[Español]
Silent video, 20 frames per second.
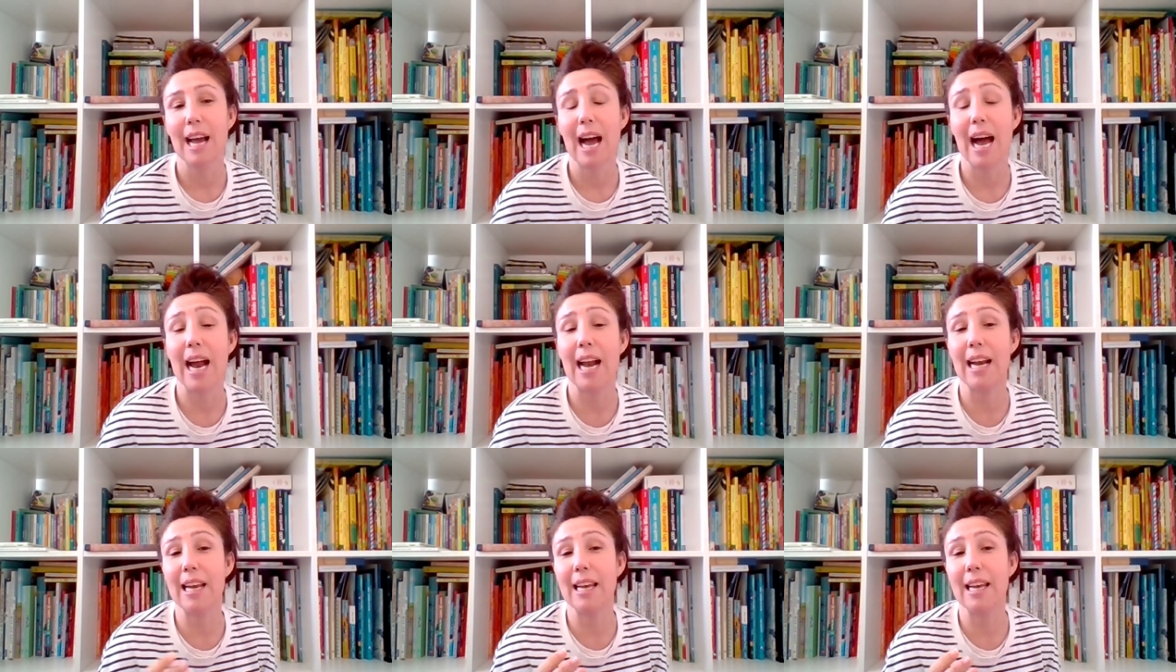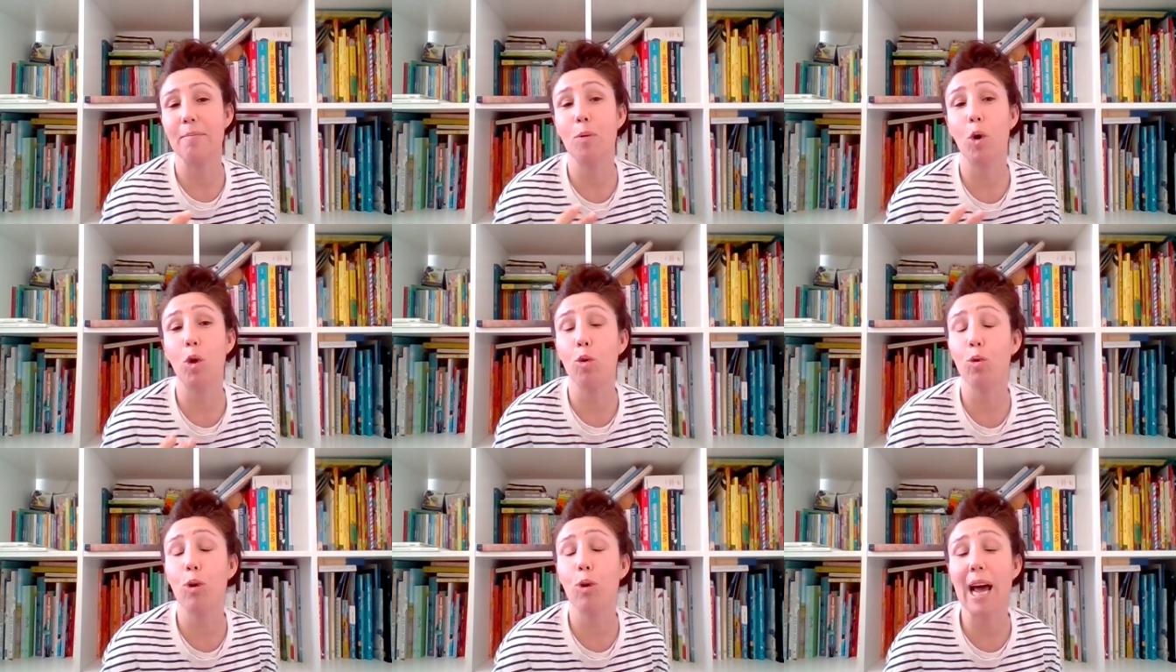Al
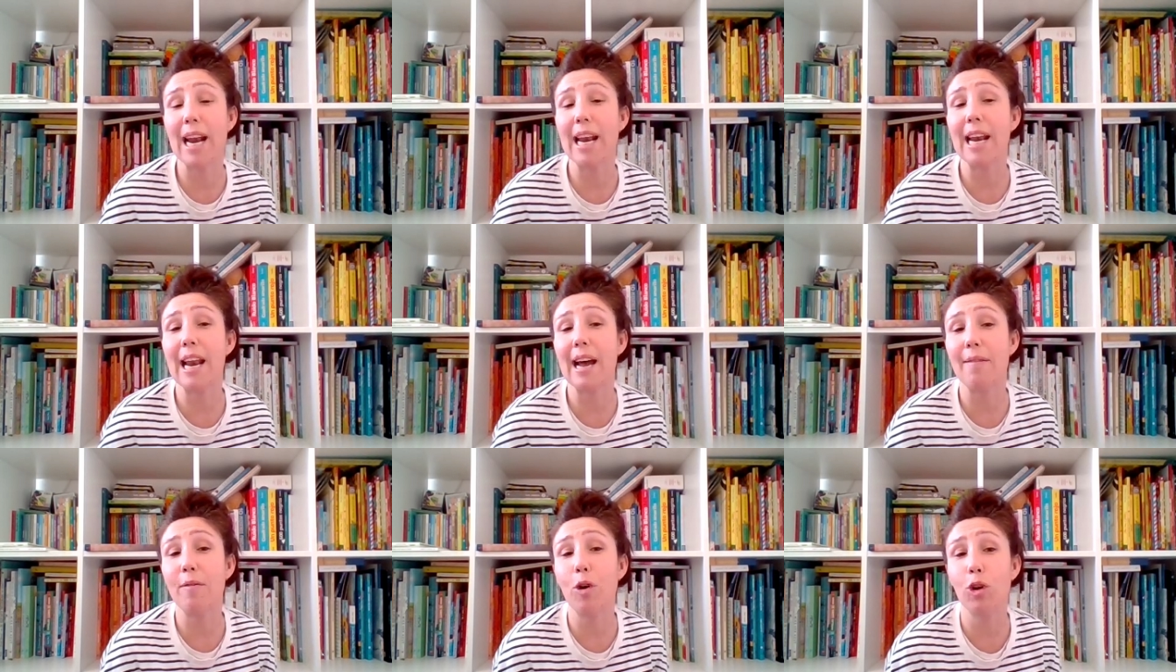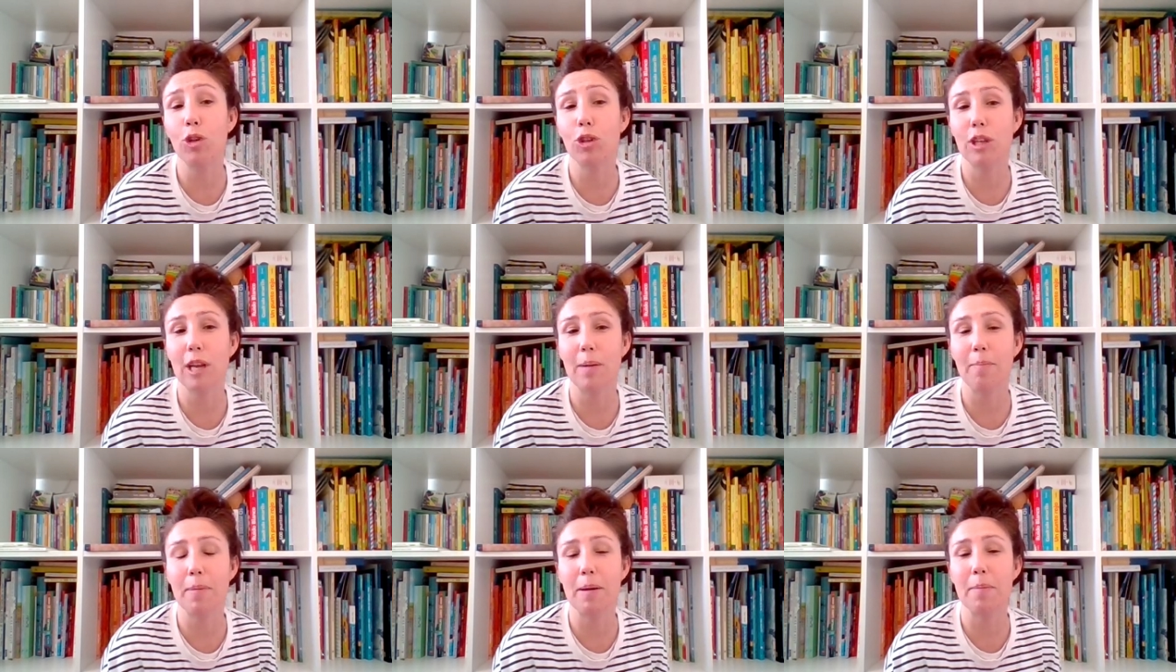modular la voz
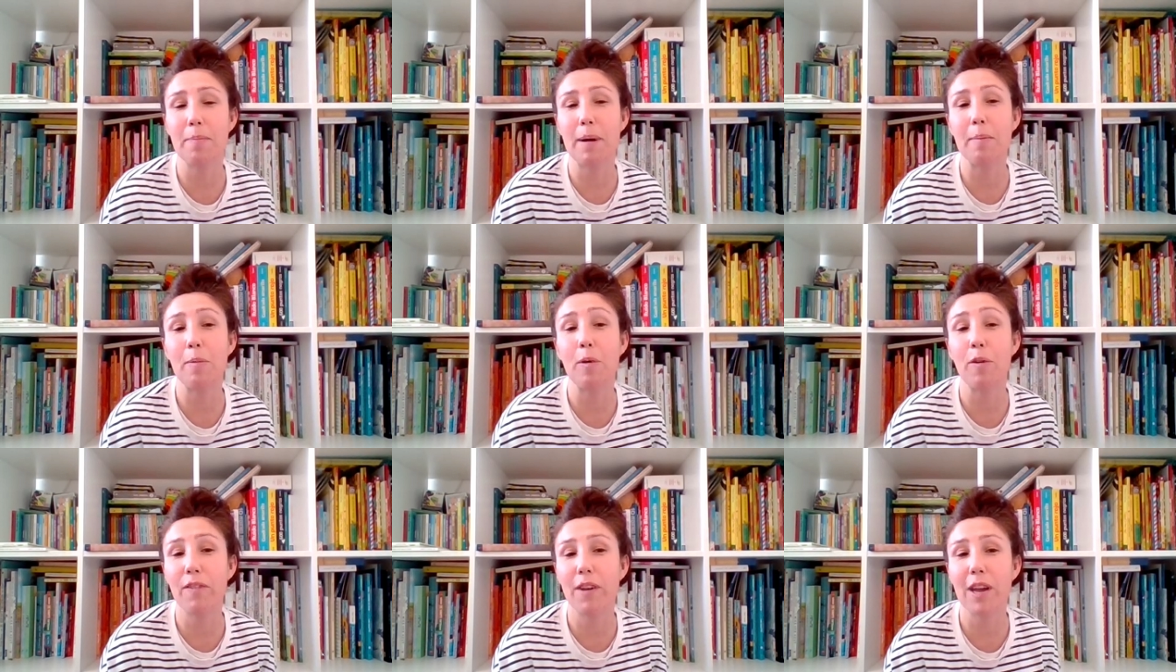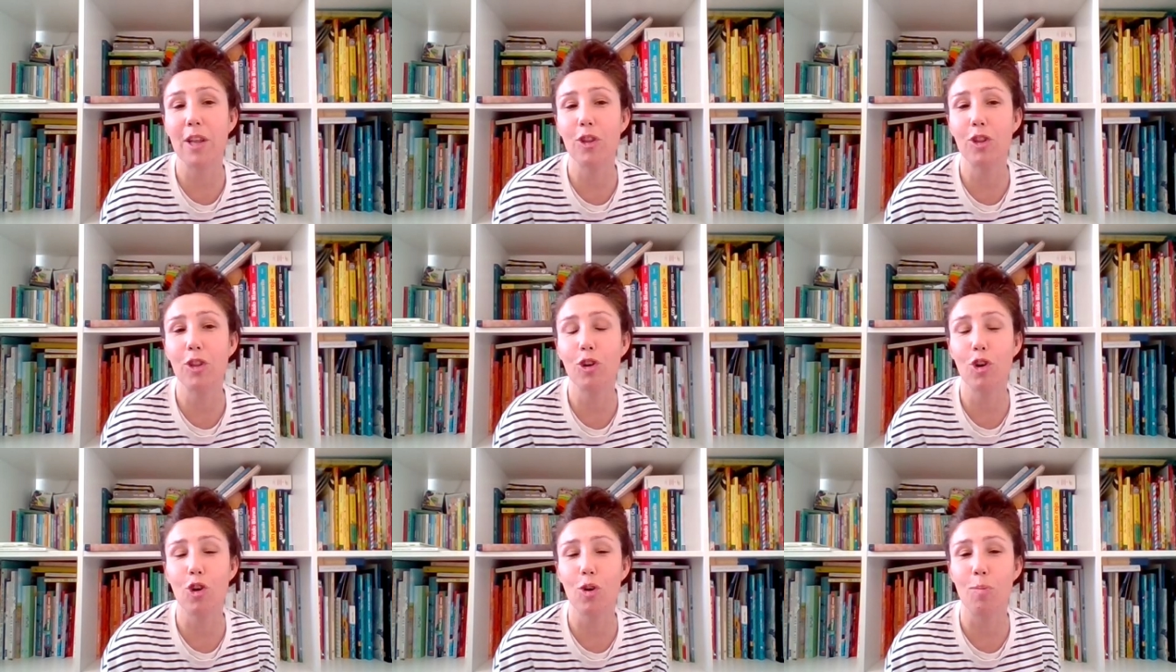también vamos
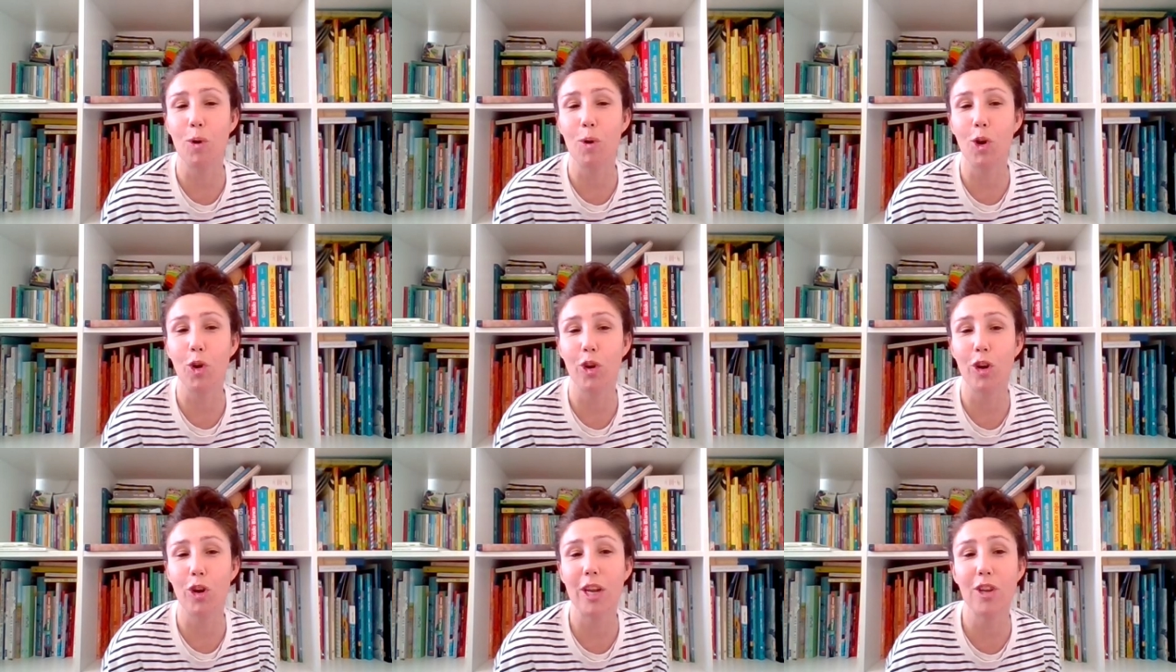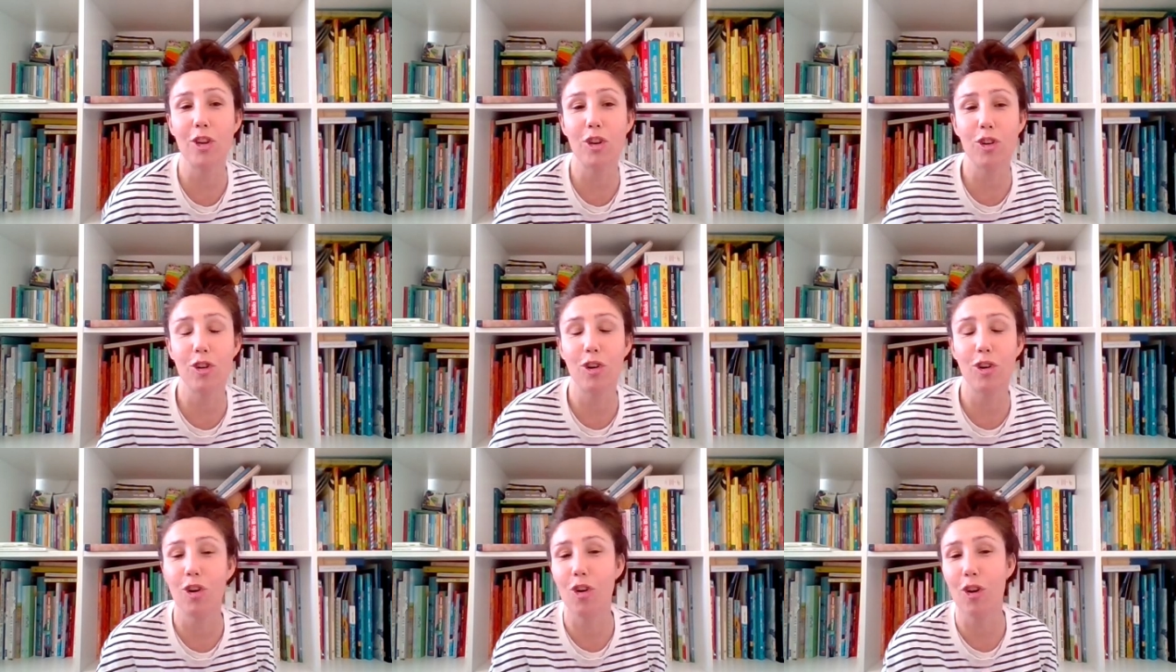viendo cómo los
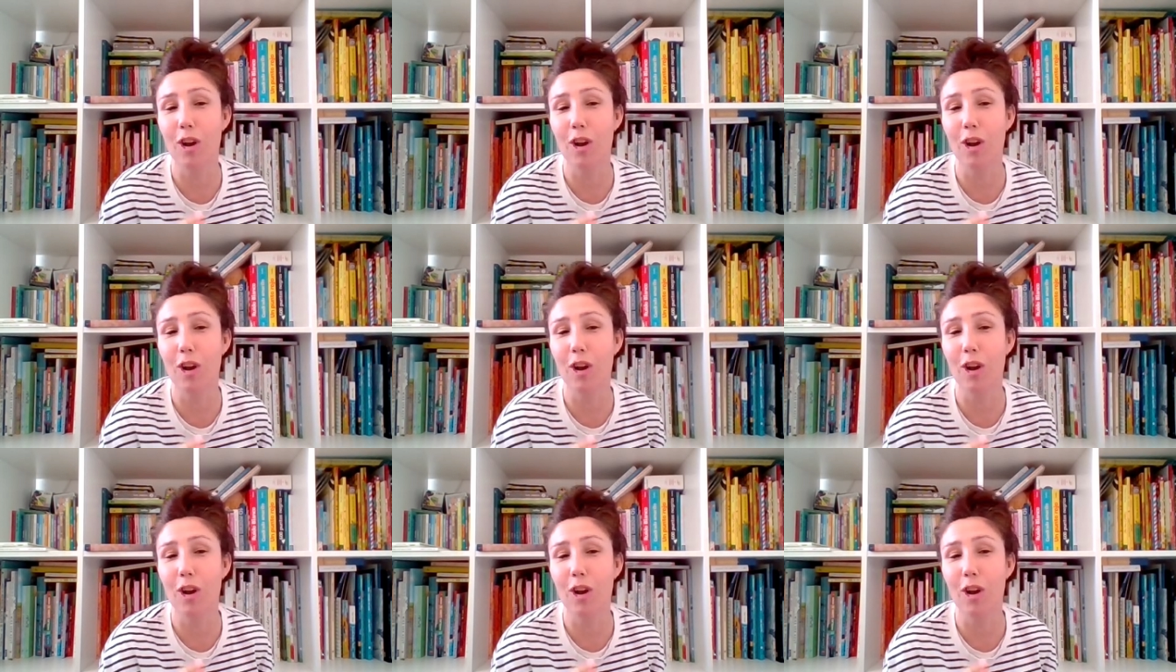niños, ¿no?